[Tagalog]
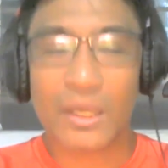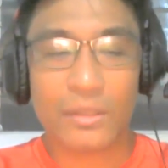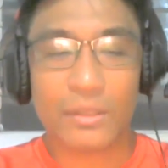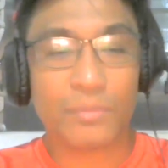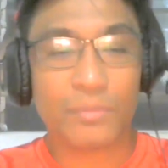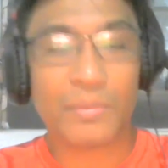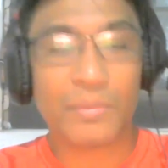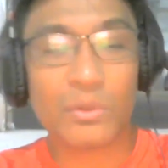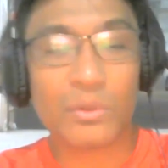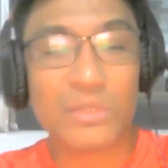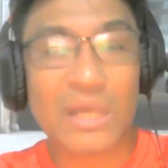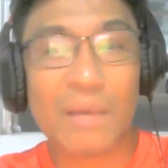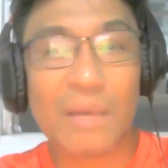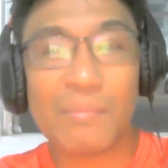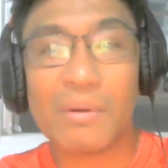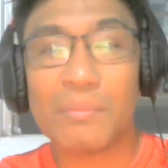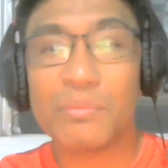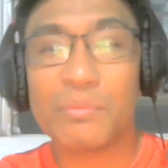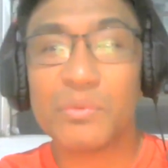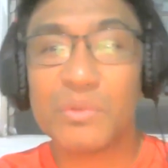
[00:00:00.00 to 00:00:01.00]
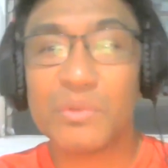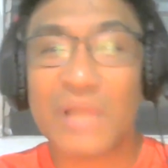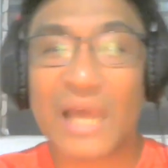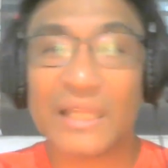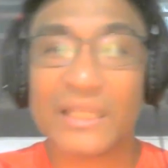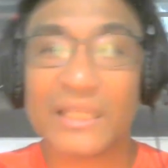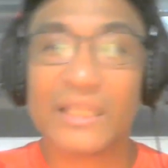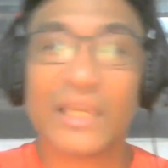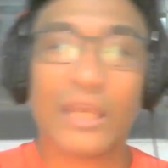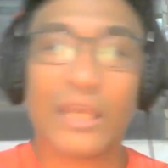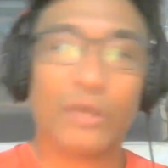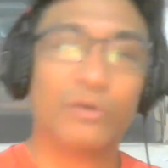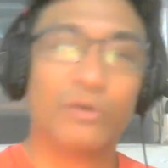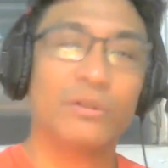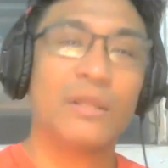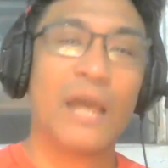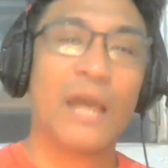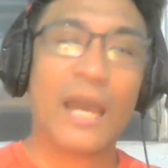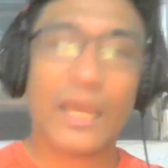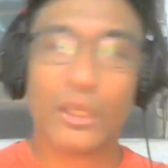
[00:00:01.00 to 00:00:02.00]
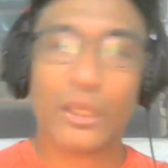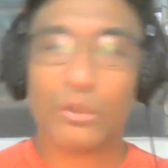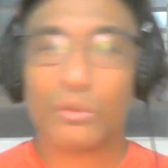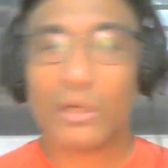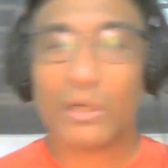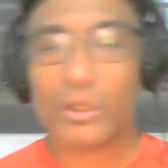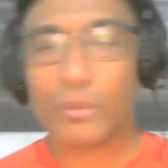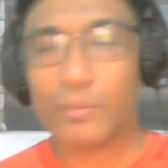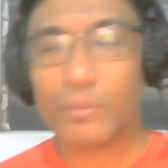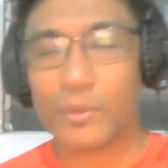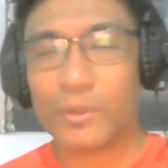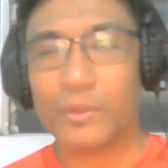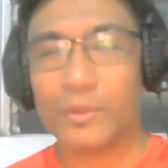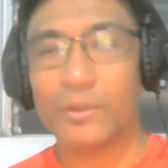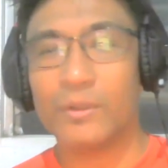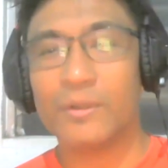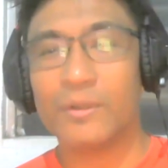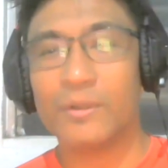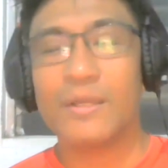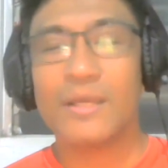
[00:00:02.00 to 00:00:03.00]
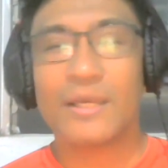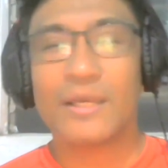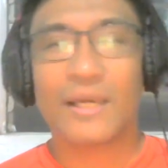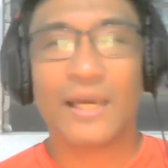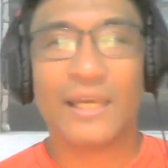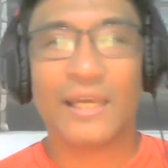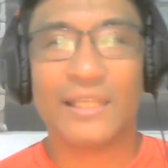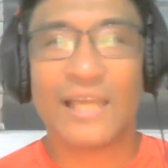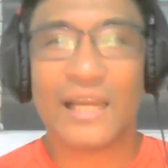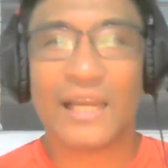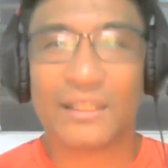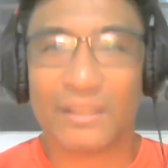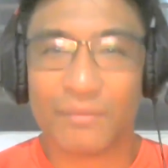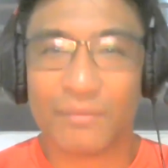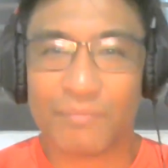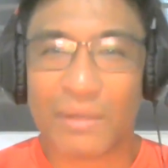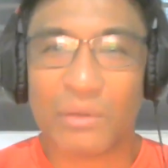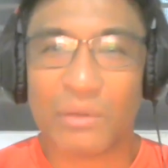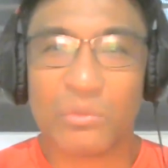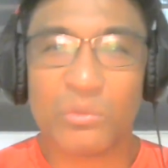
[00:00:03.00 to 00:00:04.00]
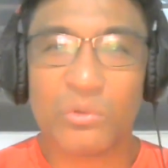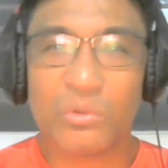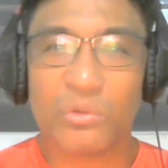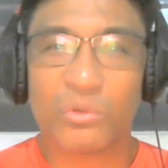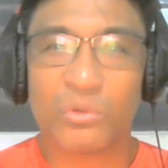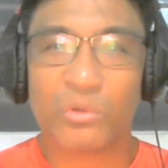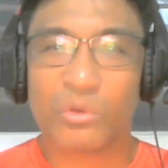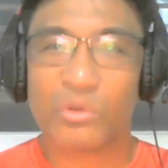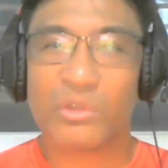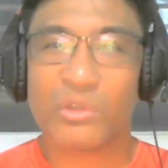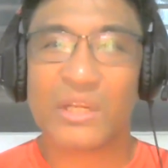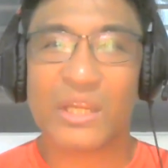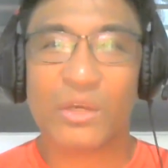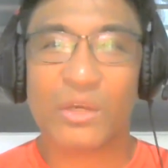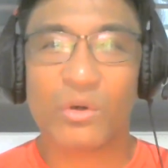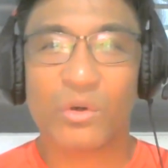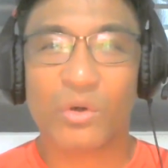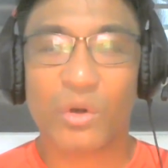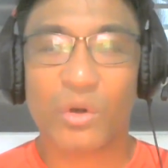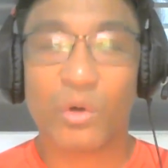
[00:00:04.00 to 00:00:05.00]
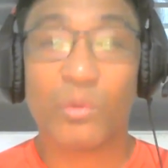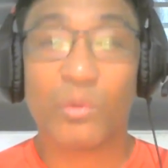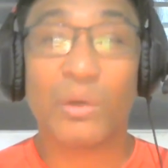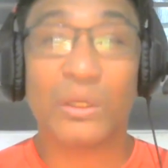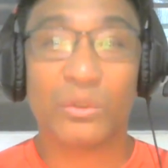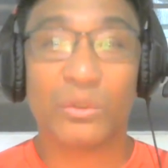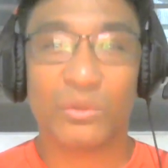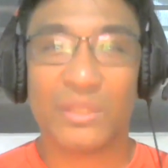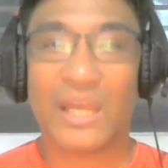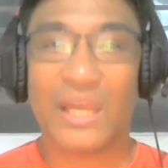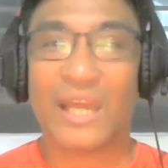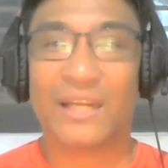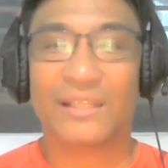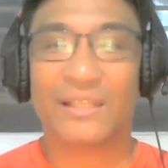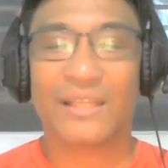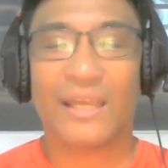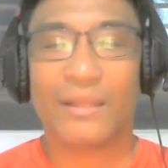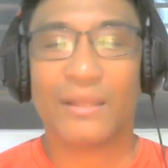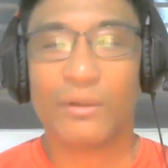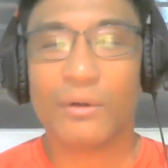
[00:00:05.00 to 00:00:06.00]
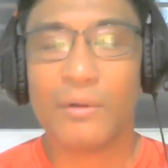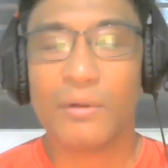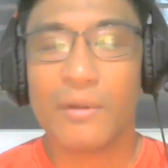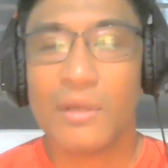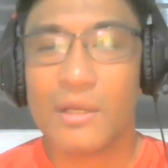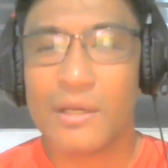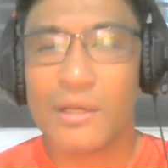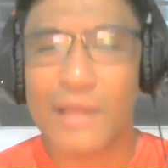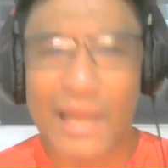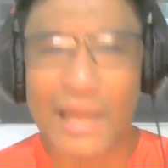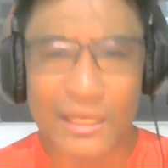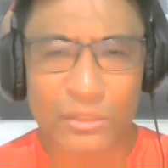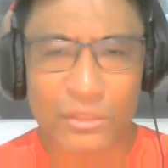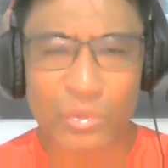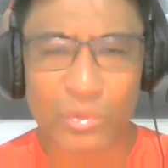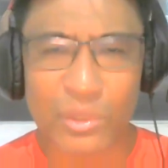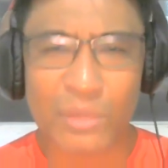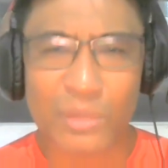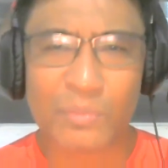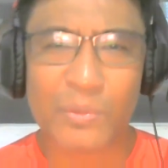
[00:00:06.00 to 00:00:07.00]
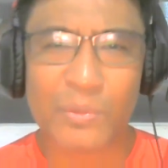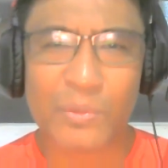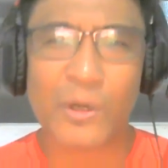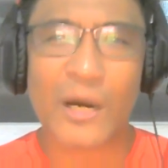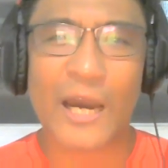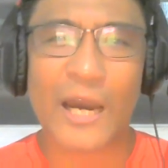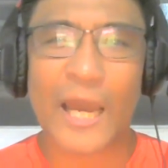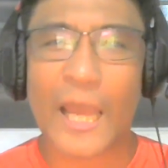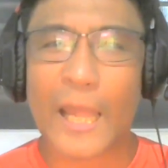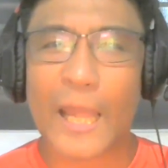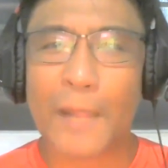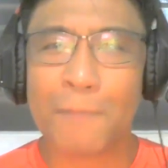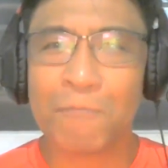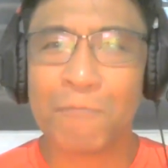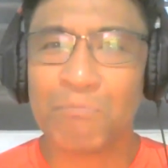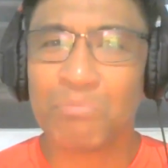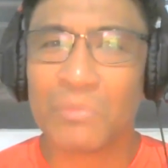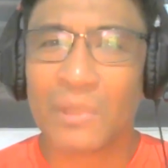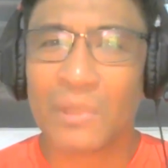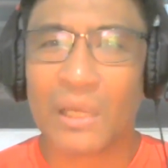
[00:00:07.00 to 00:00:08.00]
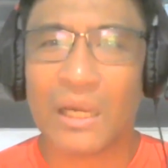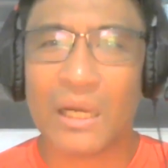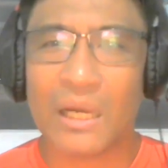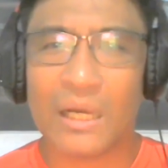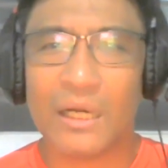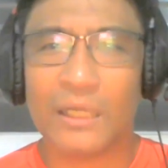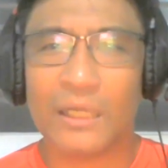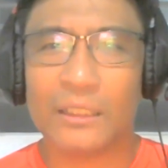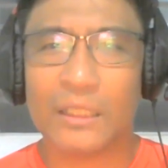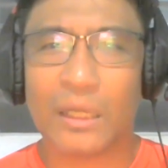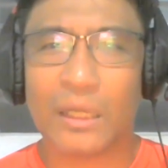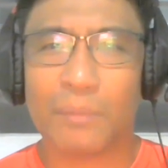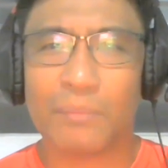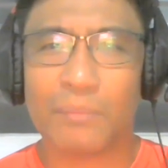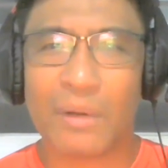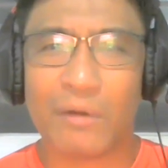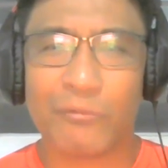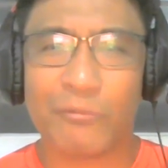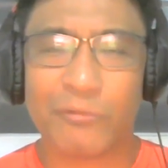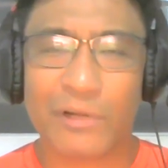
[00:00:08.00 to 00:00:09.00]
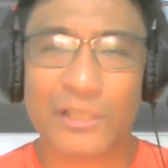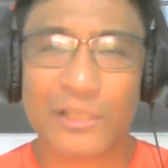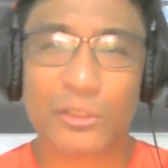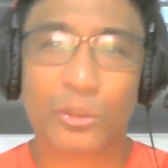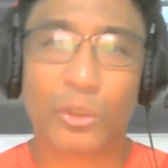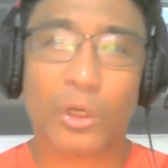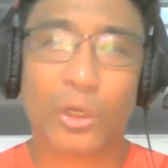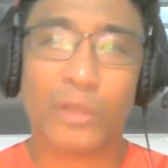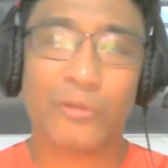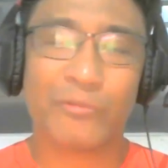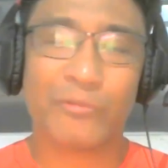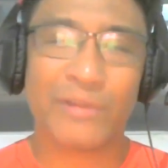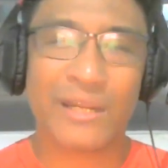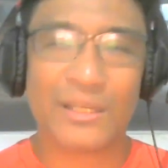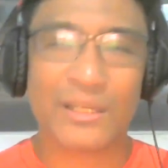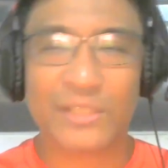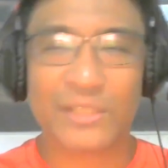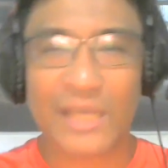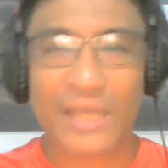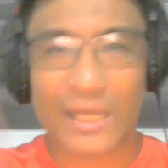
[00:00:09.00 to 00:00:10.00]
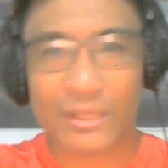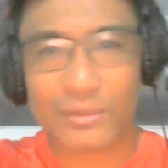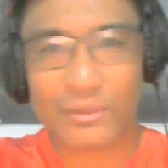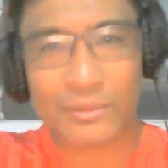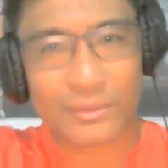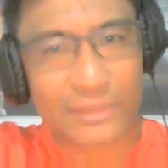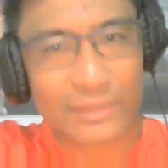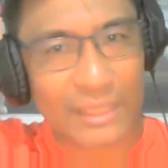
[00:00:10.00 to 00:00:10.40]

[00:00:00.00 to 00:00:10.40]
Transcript: Okay, so pag-usama po natin ngayon ay yung ano po, no? Kay dating Pangulong Rodrigo Roa Duterte, no? Last week po ay uh, nagpa fresh conference siya,